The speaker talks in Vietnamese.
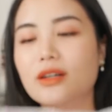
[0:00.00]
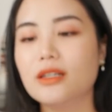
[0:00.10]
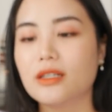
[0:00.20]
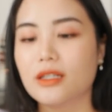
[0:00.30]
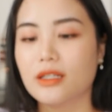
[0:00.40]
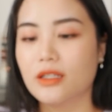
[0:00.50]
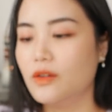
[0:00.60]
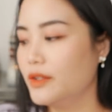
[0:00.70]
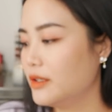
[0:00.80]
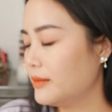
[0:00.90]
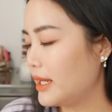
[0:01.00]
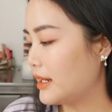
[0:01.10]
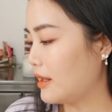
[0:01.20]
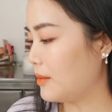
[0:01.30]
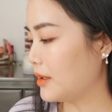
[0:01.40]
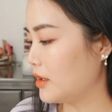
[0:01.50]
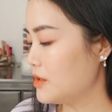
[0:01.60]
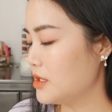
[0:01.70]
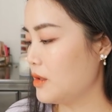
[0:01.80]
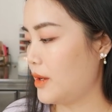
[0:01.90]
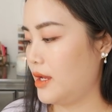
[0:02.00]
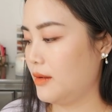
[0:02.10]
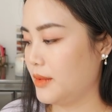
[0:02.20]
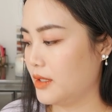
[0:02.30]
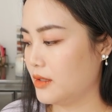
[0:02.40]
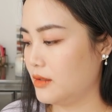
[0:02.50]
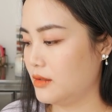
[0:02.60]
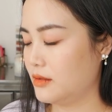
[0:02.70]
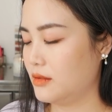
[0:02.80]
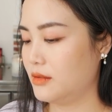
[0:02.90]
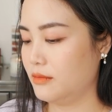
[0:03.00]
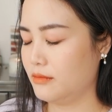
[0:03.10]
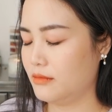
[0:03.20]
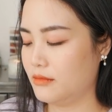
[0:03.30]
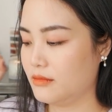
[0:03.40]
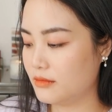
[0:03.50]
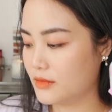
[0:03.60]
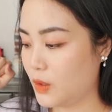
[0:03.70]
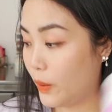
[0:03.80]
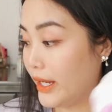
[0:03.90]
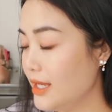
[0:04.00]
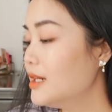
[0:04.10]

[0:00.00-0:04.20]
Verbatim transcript: á. Đối với những bạn nào mà kiểu sinh hoạt mà quẩy